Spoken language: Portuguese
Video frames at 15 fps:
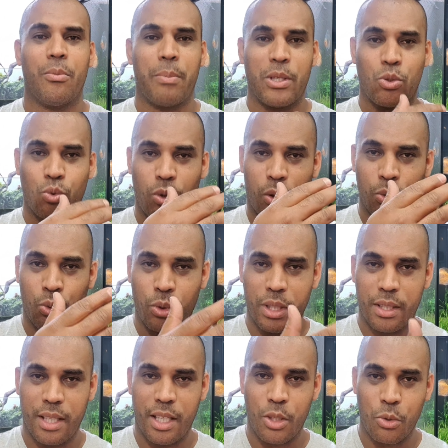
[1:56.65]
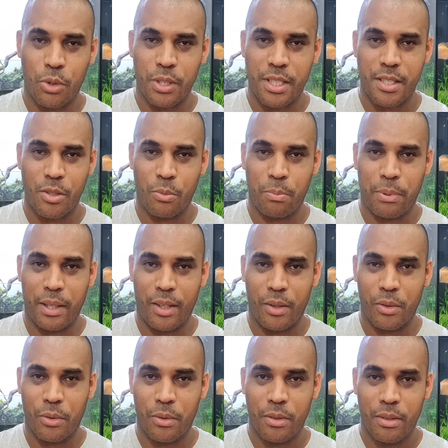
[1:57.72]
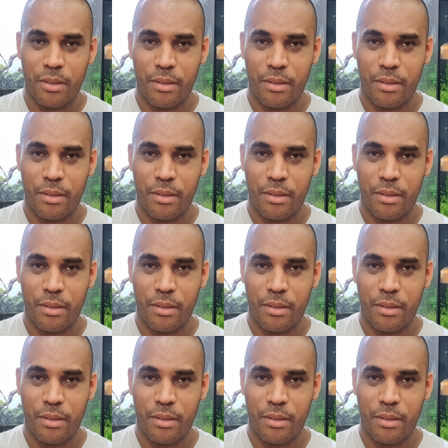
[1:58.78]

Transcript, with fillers: pessoal do interior de São Paulo,